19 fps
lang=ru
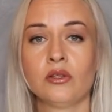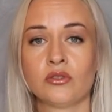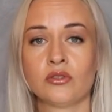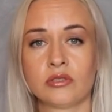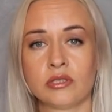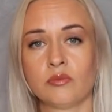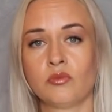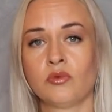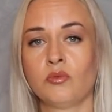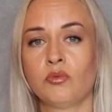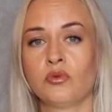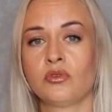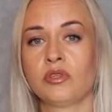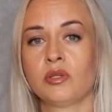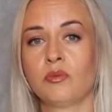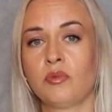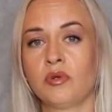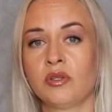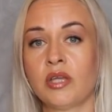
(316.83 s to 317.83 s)
то за тобой будут
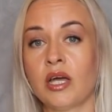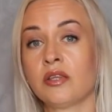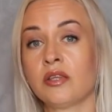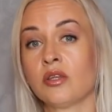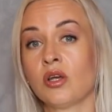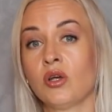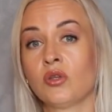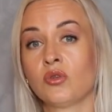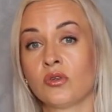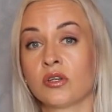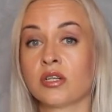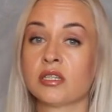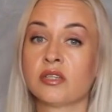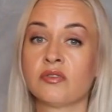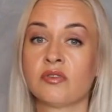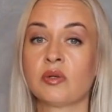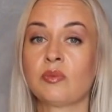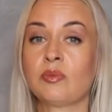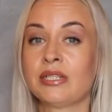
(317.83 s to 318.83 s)
наблюдать только
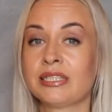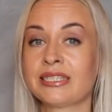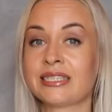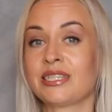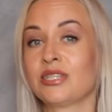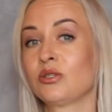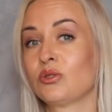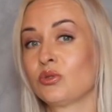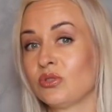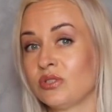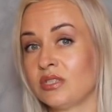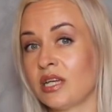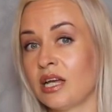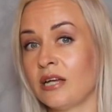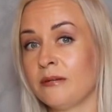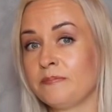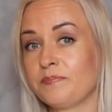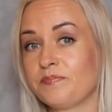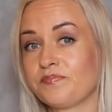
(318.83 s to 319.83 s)
твои близкие
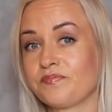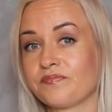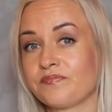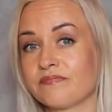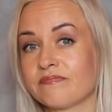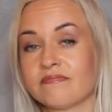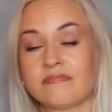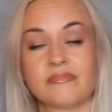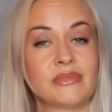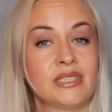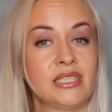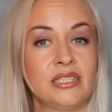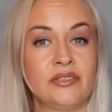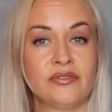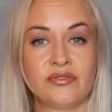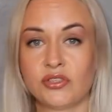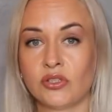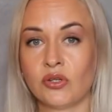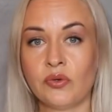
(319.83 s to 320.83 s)
друзья,
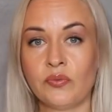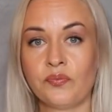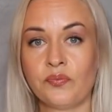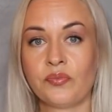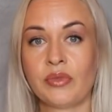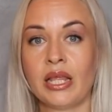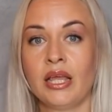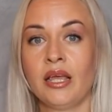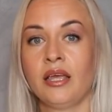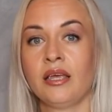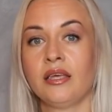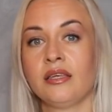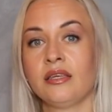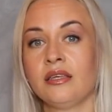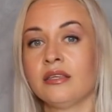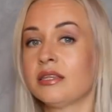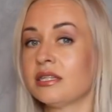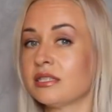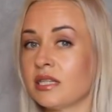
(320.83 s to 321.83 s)
и все.
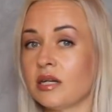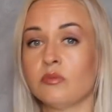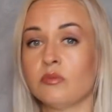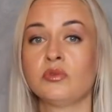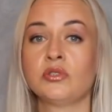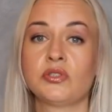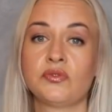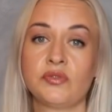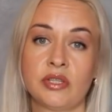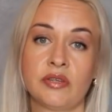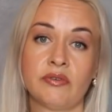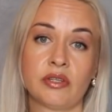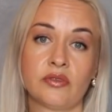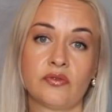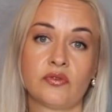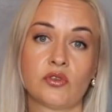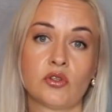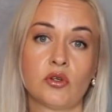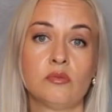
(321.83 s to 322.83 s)
И ты сам будешь
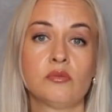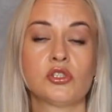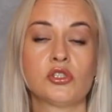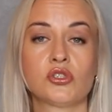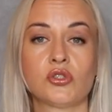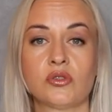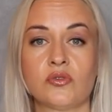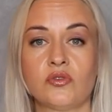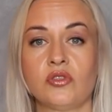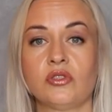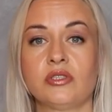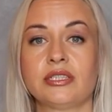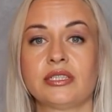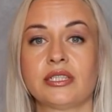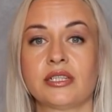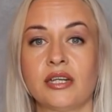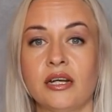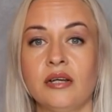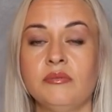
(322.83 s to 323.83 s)
виноват в том, что твой
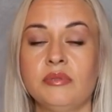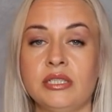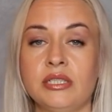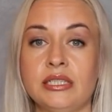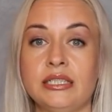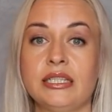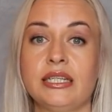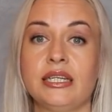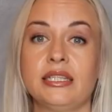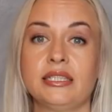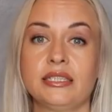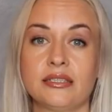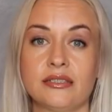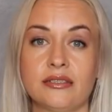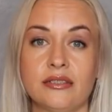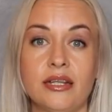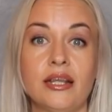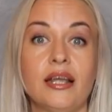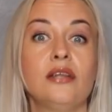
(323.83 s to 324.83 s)
инстаграм
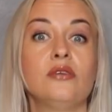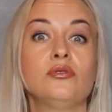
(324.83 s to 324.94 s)
неинтересен для